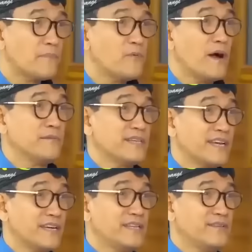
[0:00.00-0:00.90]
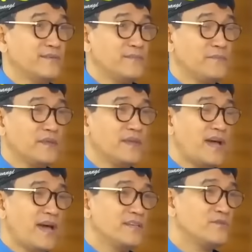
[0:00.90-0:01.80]
Papua misalnya ah, kan iya, gitu. Iya.
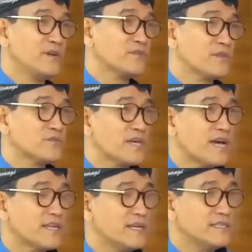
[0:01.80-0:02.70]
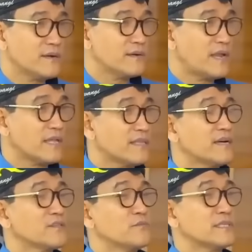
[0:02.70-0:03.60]
Ada juga suatu saat Ganjar
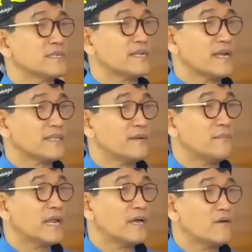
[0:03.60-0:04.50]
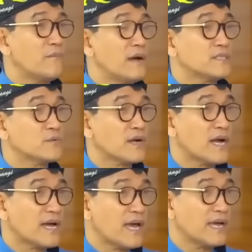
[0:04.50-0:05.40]
datang ke Sumatera Selatan menengok mahasiswa
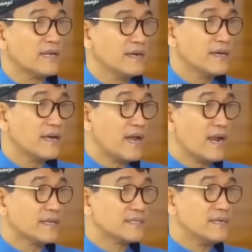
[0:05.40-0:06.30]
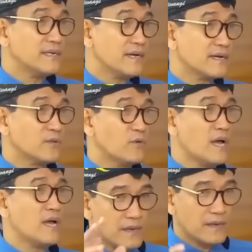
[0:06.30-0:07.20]
KKN dengan alasan dia
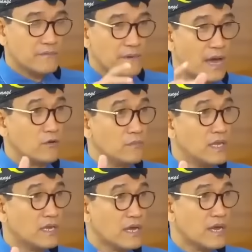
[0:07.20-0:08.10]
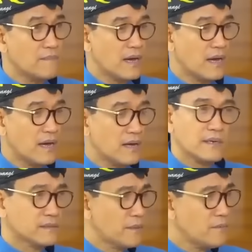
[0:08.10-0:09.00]
ketua Kagama. alumni Kagama.
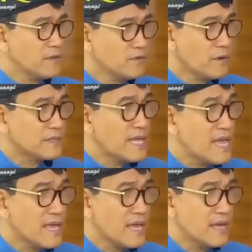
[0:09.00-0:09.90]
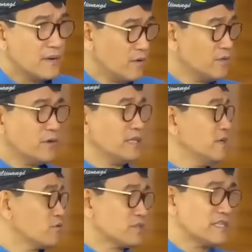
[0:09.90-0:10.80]
Tapi orang juga bertanya, loh itu
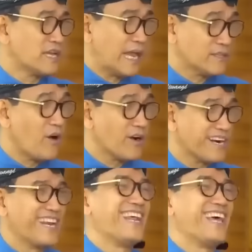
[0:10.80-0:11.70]
bukannya urusannya rektor.